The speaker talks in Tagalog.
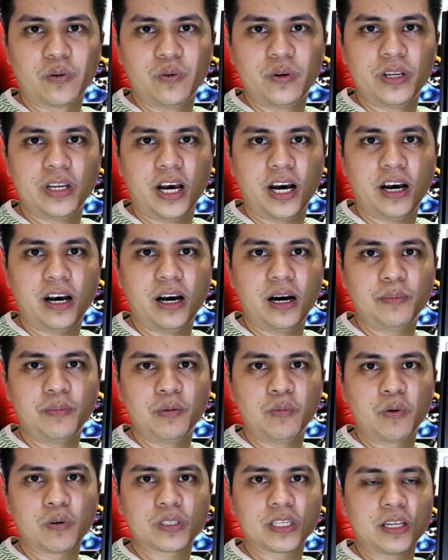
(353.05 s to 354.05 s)
ko na,
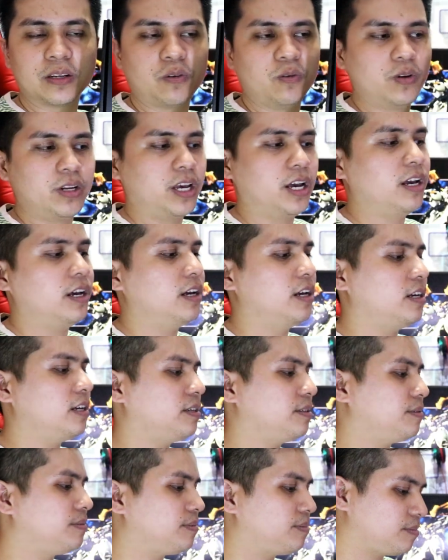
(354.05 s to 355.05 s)
bubuksan ko na.
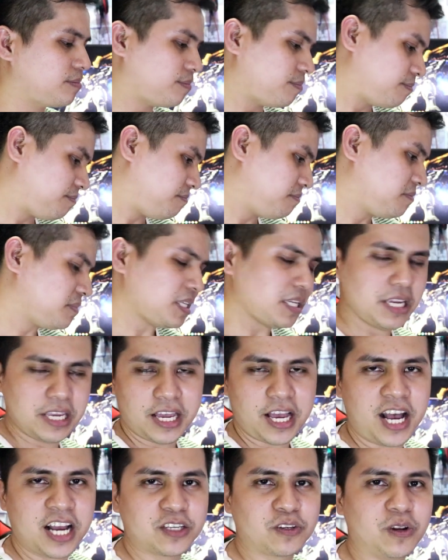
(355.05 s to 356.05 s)

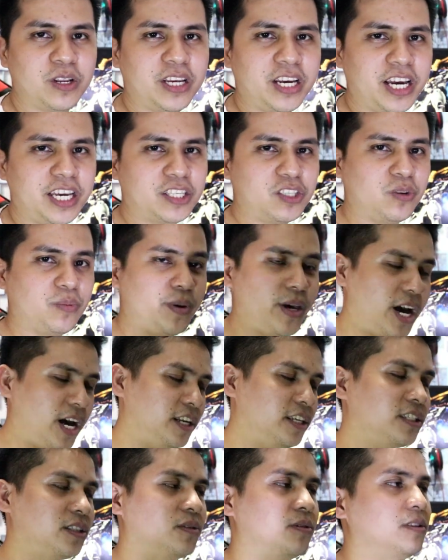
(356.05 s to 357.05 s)
Actually guys, to be
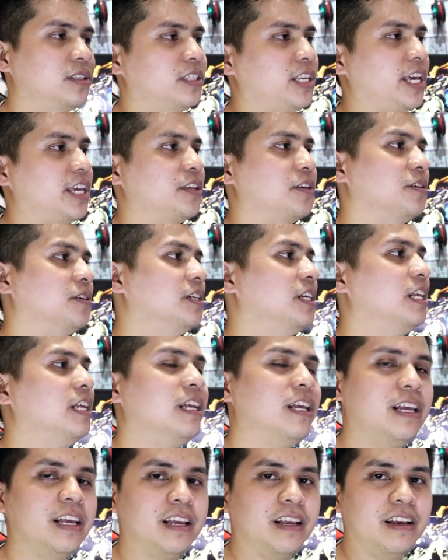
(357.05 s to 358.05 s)
honest sa inyo,
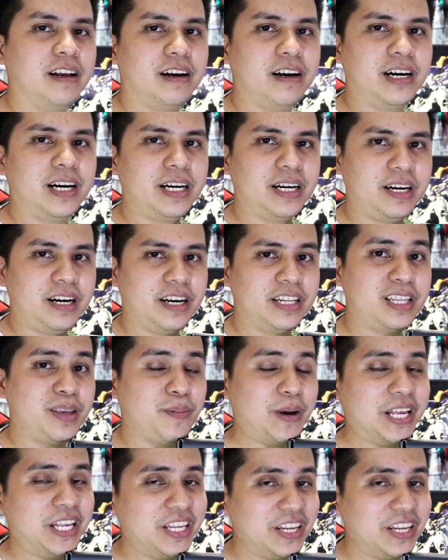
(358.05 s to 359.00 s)
uh, di ba